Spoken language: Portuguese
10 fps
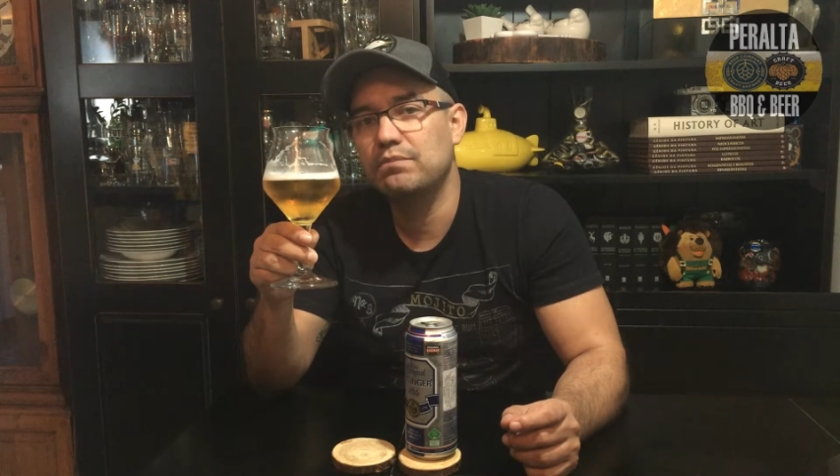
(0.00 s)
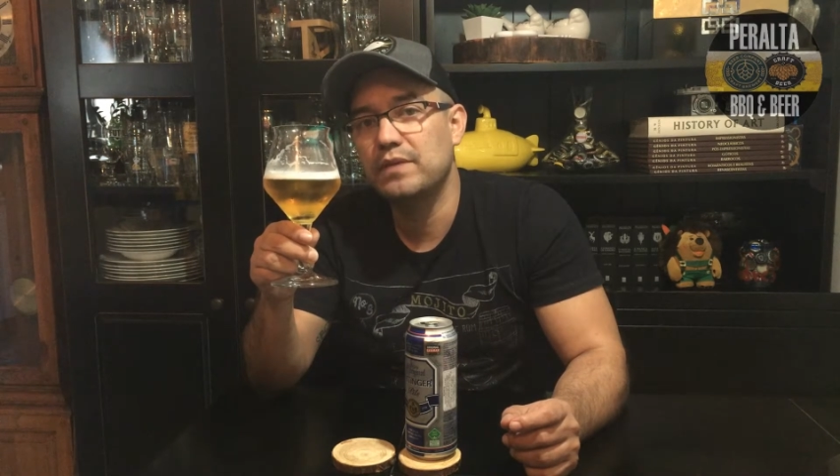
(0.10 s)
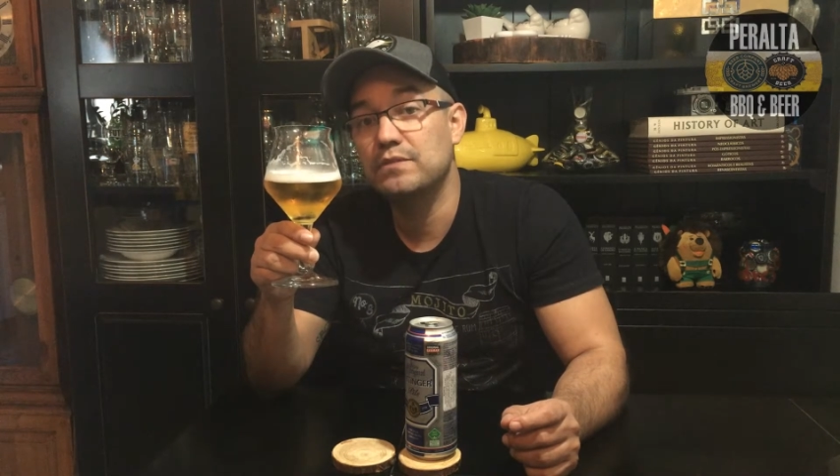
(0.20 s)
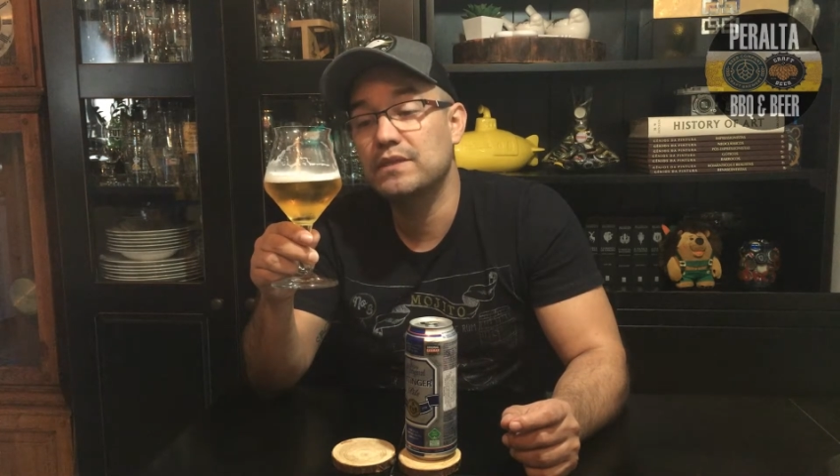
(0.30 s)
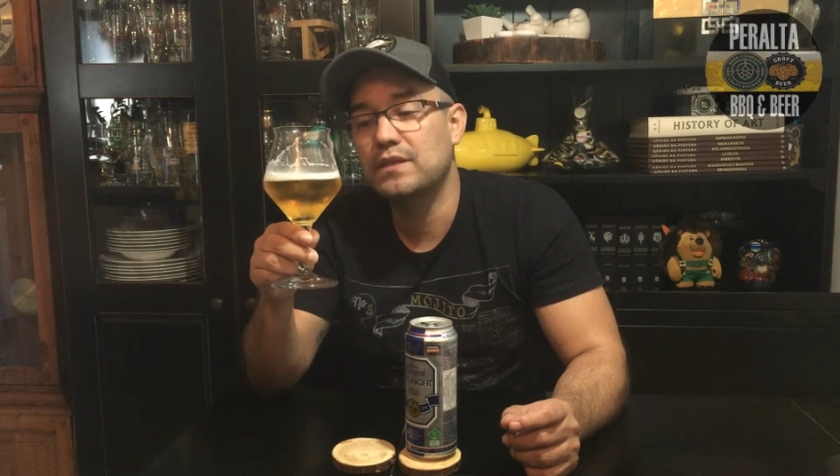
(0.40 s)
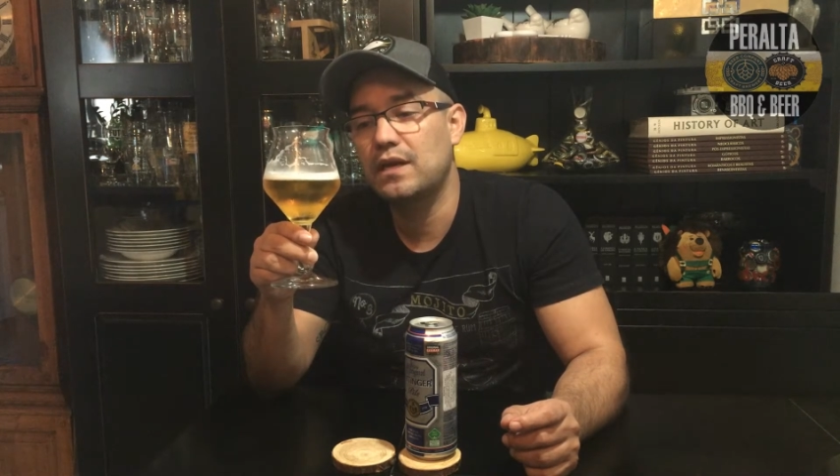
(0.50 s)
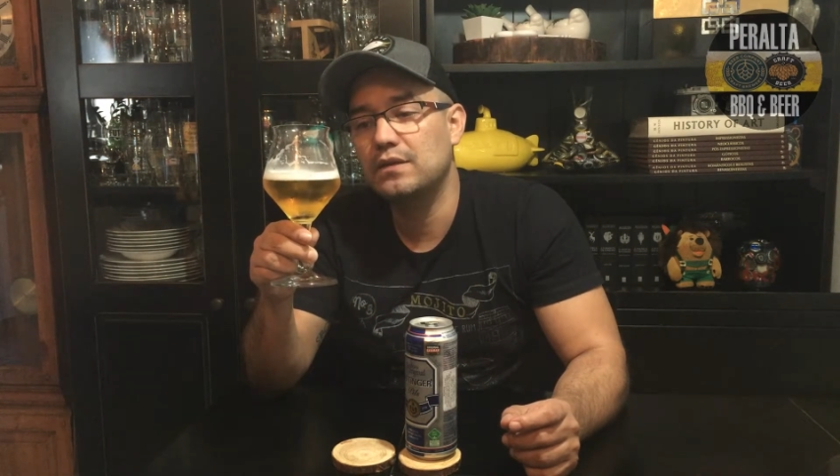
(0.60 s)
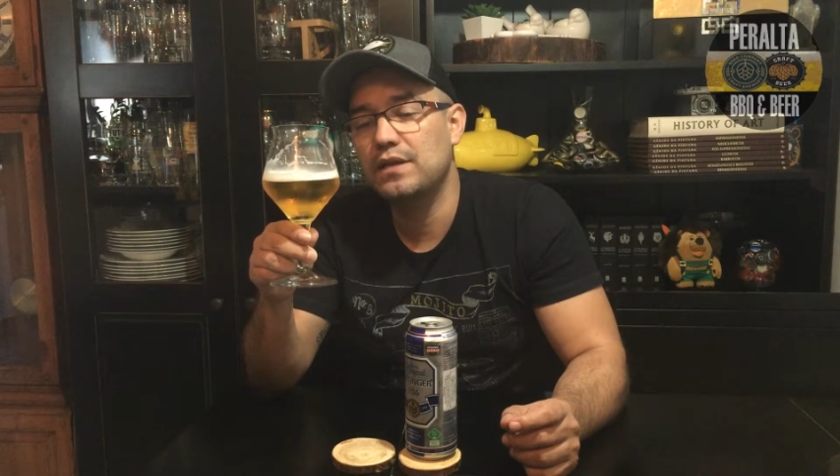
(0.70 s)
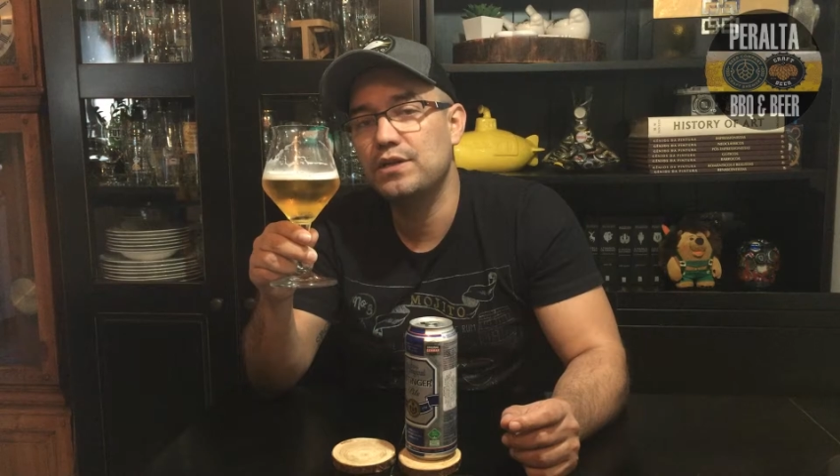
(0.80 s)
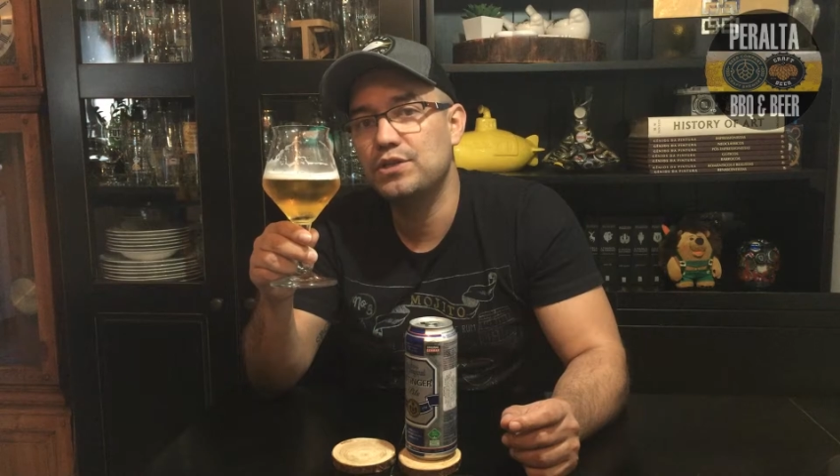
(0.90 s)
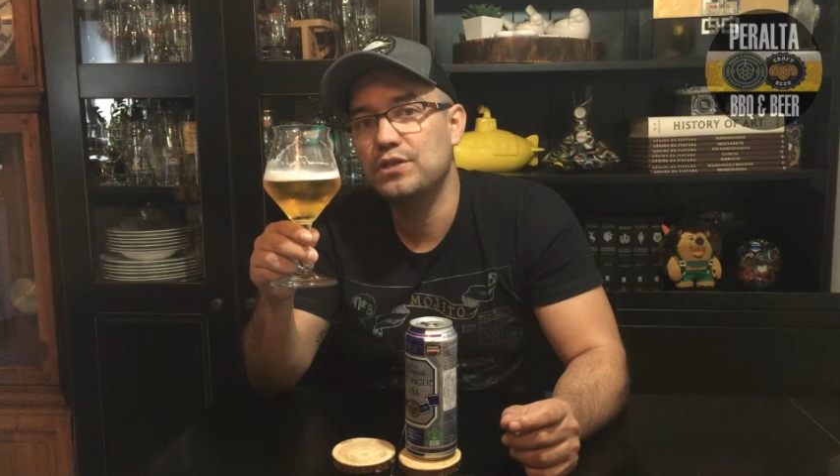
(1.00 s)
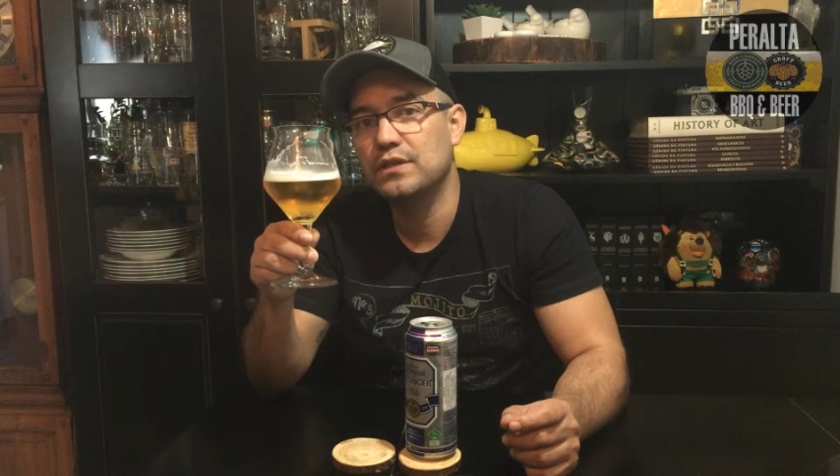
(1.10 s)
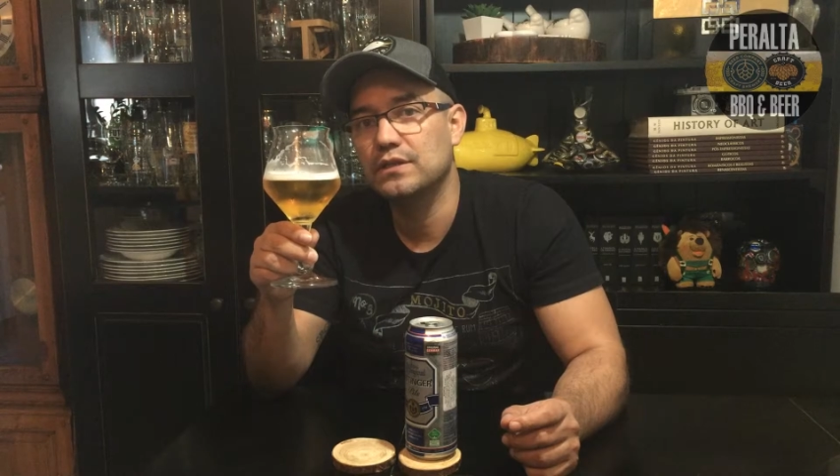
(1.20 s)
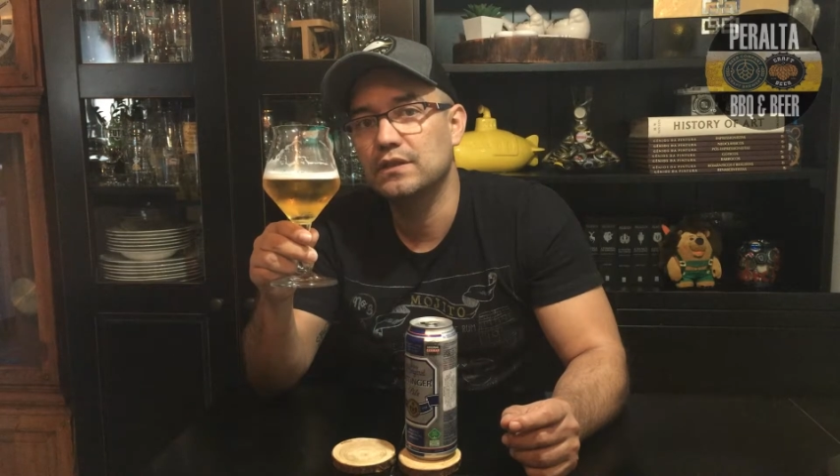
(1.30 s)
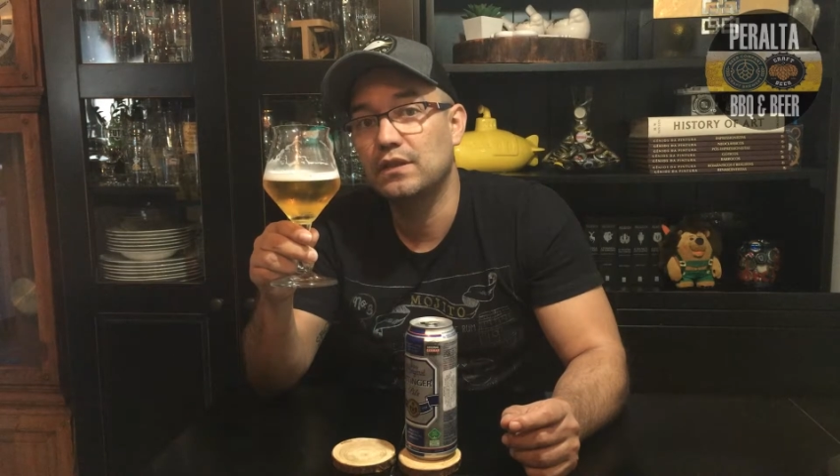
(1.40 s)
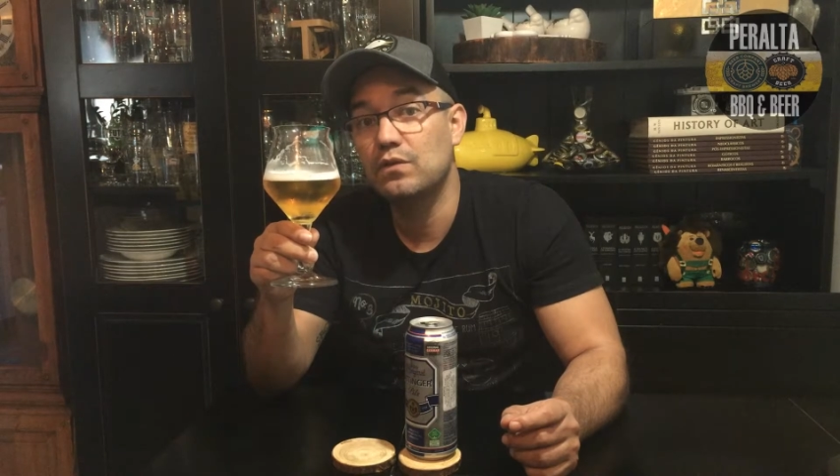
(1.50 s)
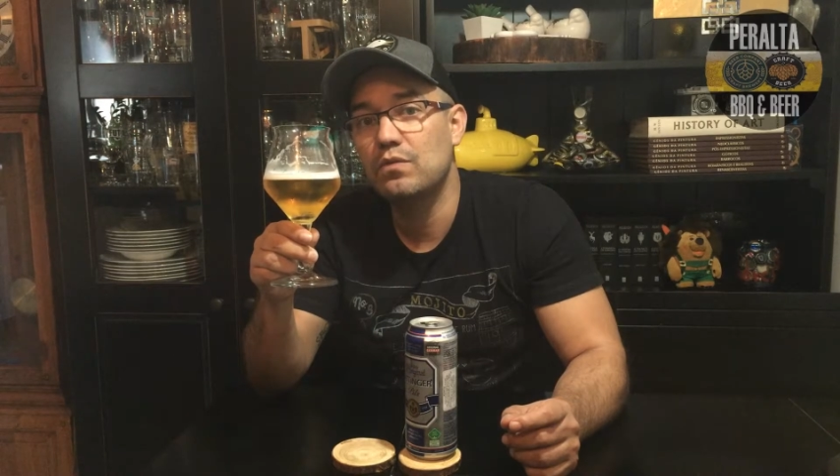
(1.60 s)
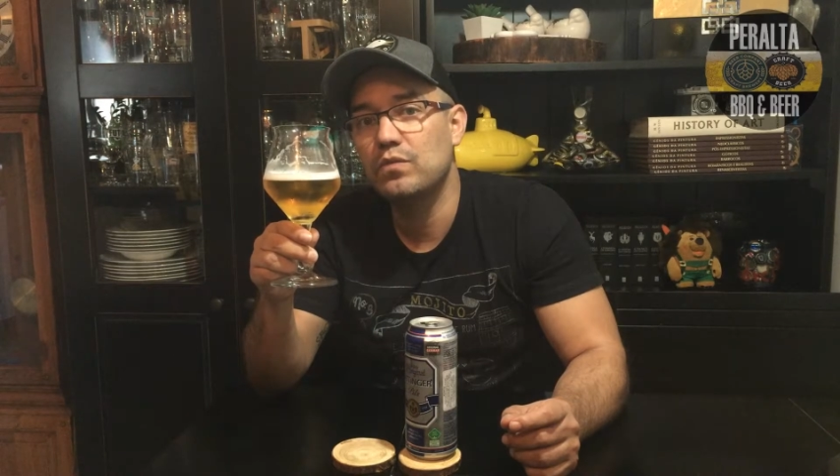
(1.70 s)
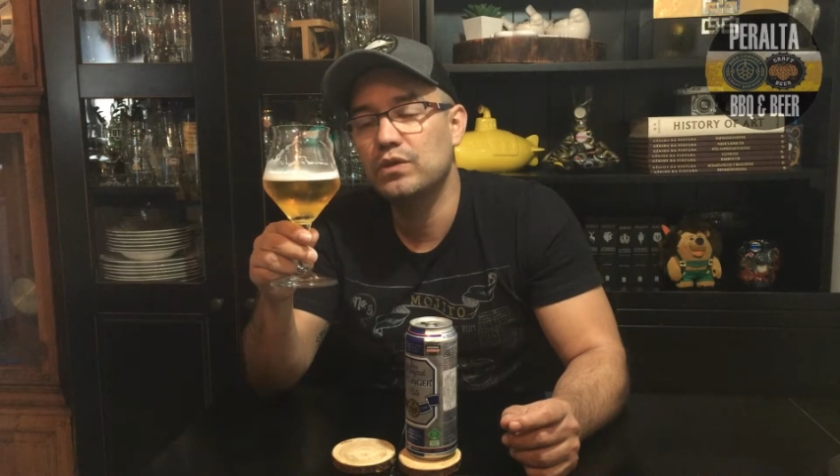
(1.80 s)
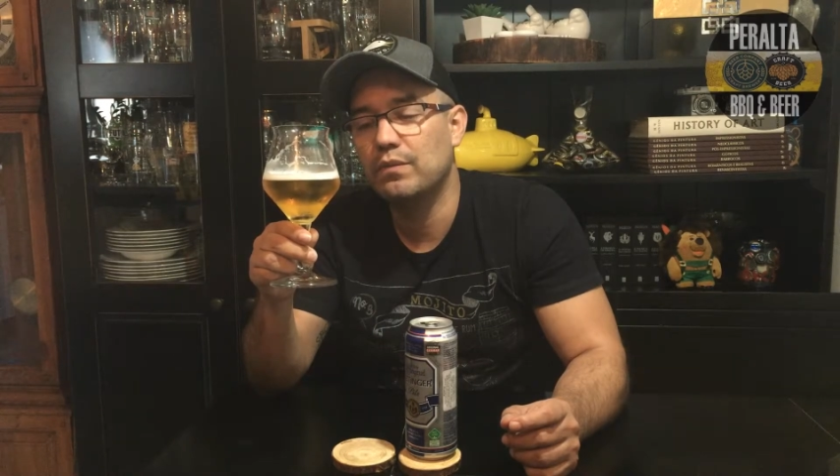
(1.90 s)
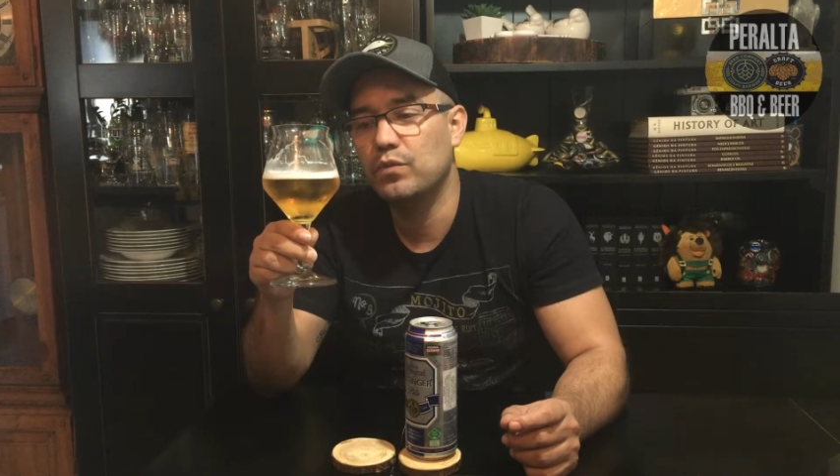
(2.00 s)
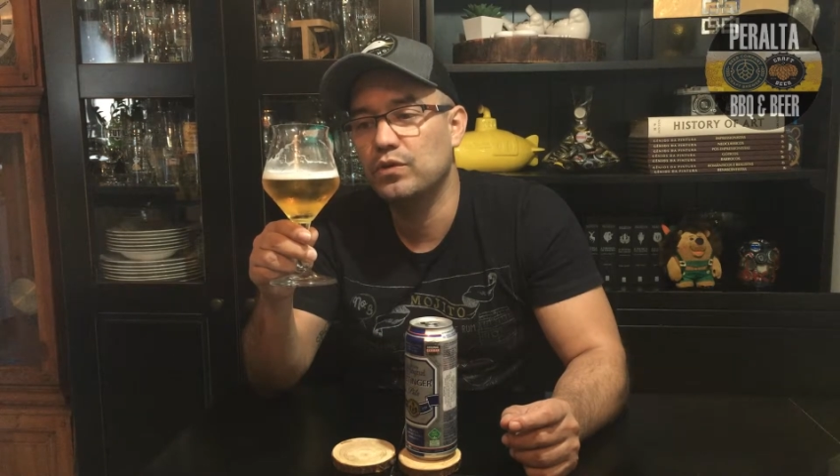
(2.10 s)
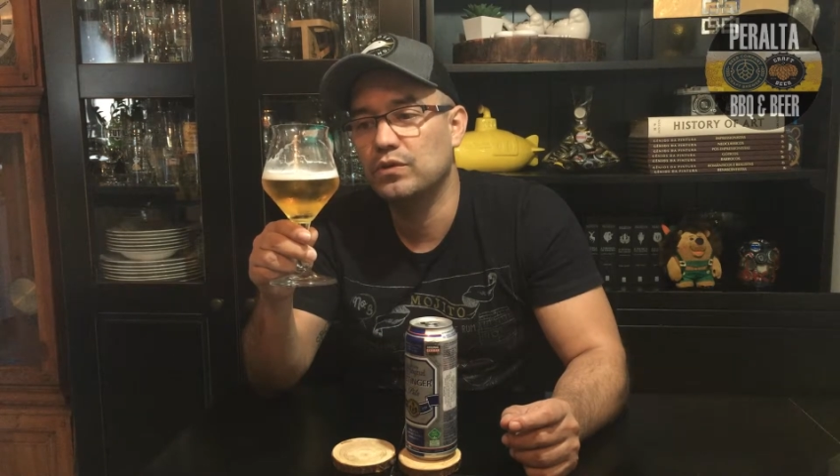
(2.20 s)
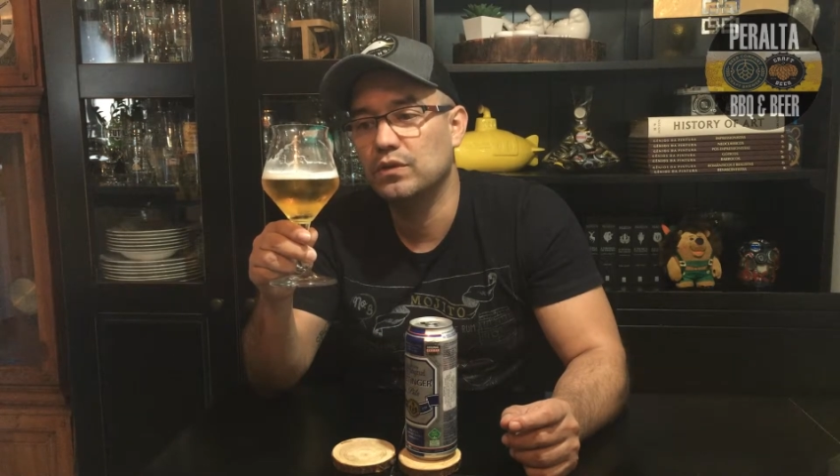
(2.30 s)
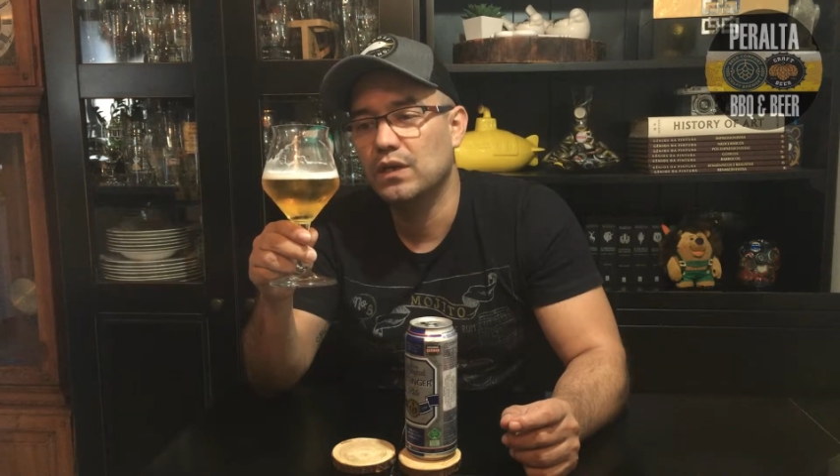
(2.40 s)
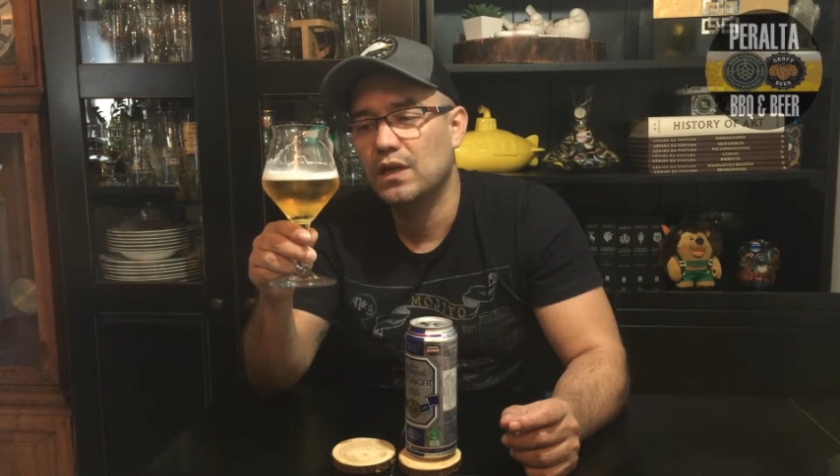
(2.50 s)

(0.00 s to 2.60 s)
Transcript: mesmas características, então não muda muito.